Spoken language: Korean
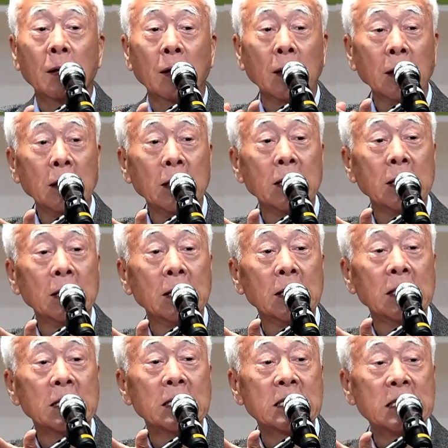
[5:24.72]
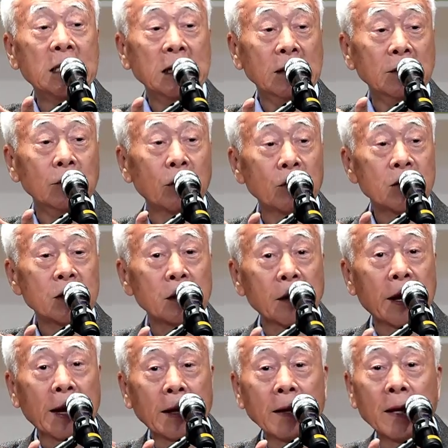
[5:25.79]
이 징으로
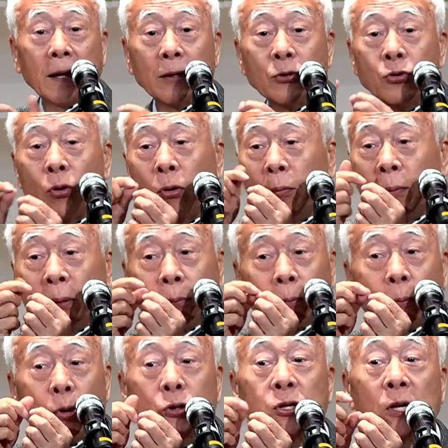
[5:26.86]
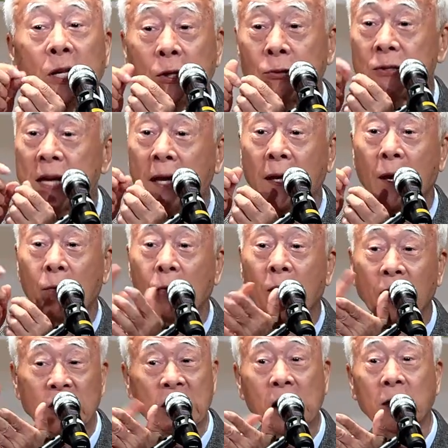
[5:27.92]
쓸어낸 데는 조금은 모서리도 생기고
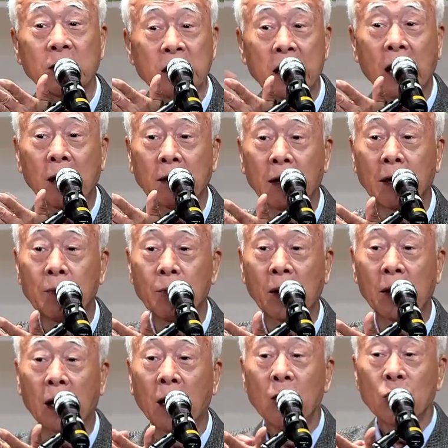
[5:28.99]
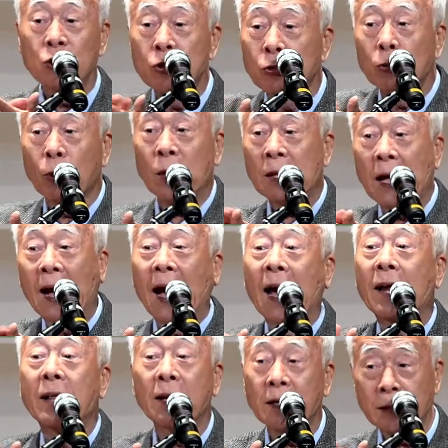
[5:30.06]
거칠거칠할 거 아닙니까? 숫돌에다
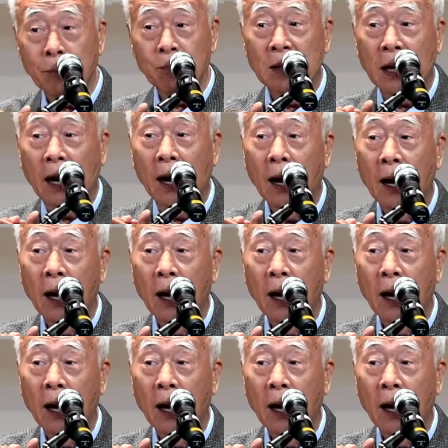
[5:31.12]
갈아야 됩니다.